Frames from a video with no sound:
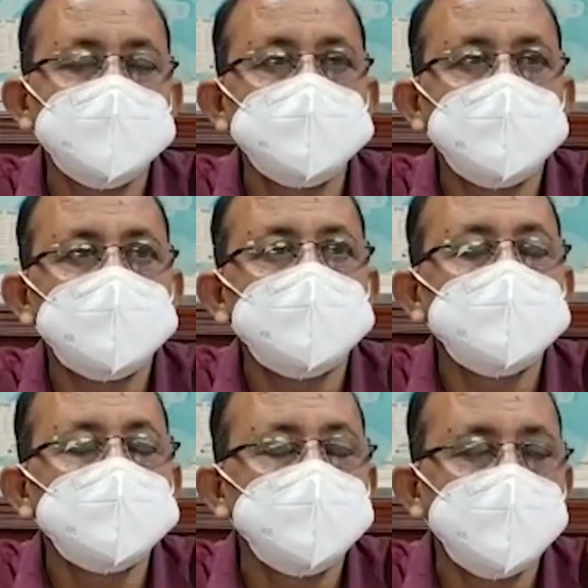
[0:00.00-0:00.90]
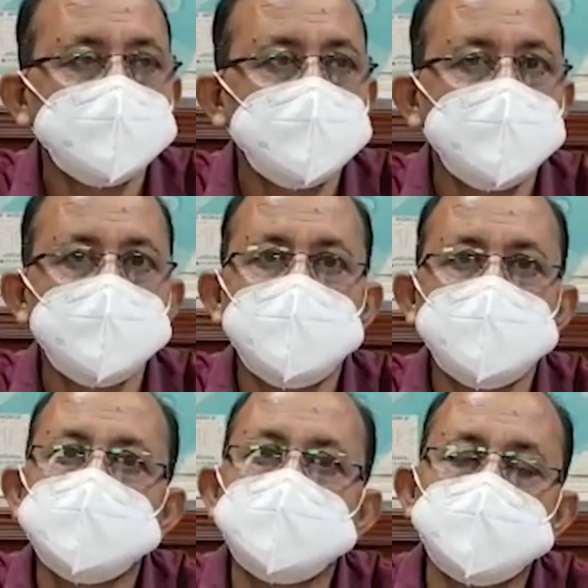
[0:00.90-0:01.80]
এই জেলাগুলোর দু এক জায়গায়
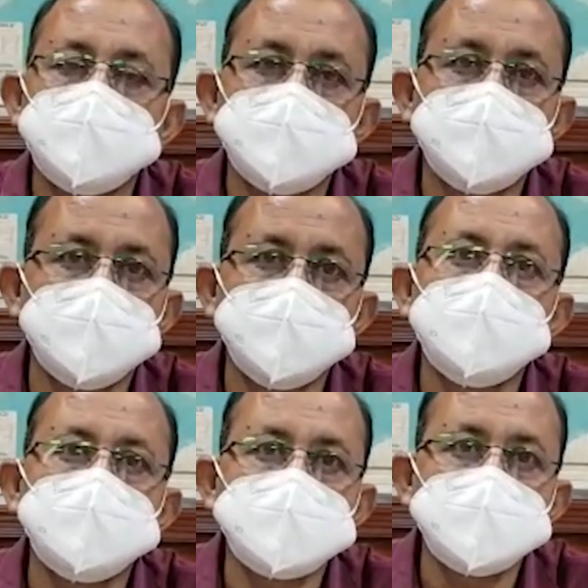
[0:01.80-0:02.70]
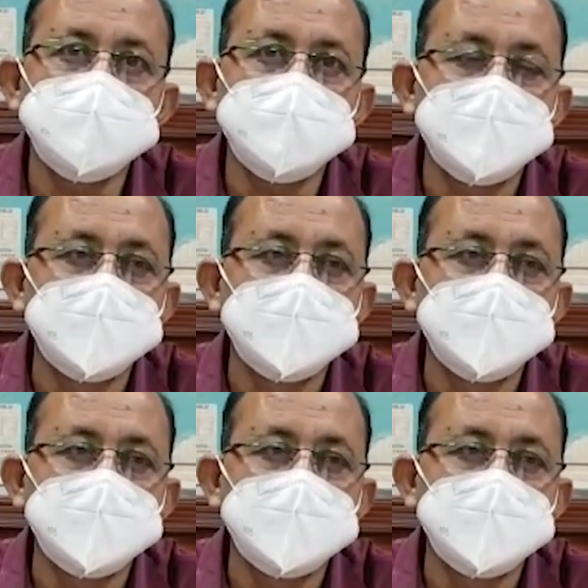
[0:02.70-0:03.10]
ভারী থেকে অতি ভারী বৃষ্টি